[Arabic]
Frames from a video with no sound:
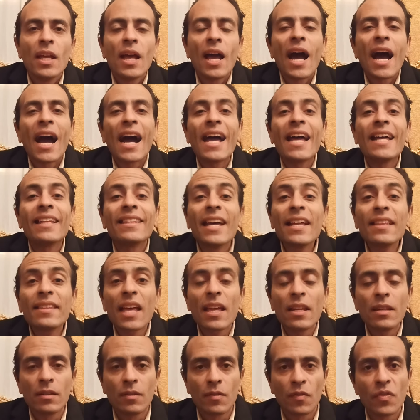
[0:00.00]

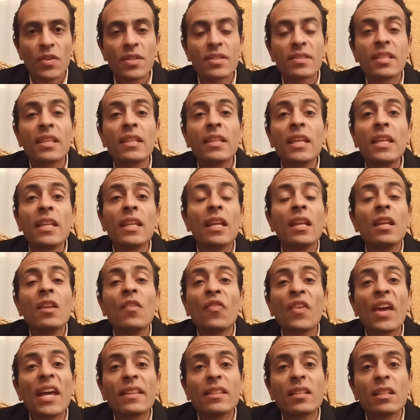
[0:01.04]
عاده في السنين اللي
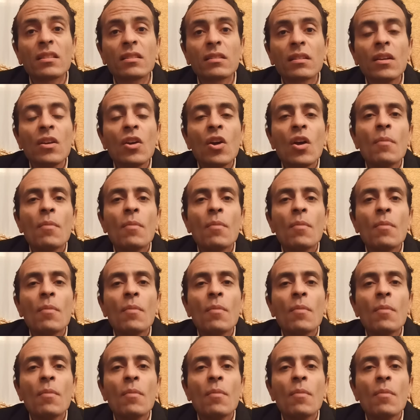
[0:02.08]
فاتت